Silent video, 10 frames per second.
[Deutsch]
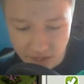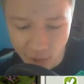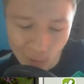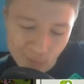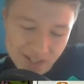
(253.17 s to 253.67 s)

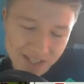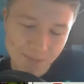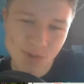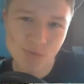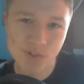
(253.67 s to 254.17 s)
Auch wenn es
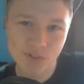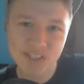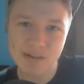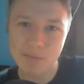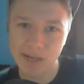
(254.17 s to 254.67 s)
einem nicht viel
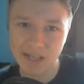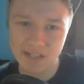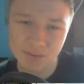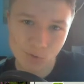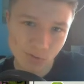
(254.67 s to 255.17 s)
nützt, aber man kann
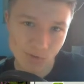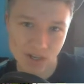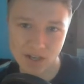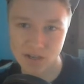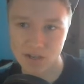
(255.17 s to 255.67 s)
dann
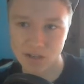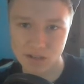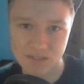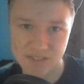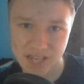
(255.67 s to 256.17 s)
ungefähr
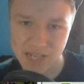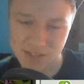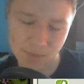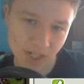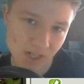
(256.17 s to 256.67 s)
sehen,
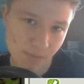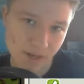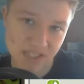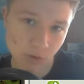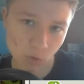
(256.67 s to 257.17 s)
also man kann die
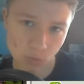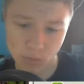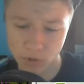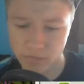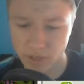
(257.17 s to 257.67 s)
Base noch
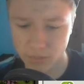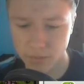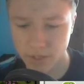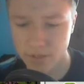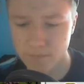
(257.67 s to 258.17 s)
umbauen, während
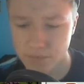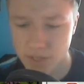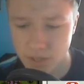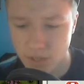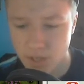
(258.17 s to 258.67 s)
man
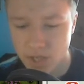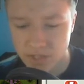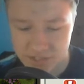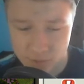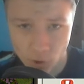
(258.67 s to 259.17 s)

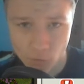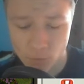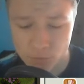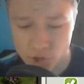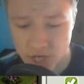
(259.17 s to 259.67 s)
das Dorf
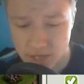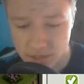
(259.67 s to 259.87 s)
umstellt.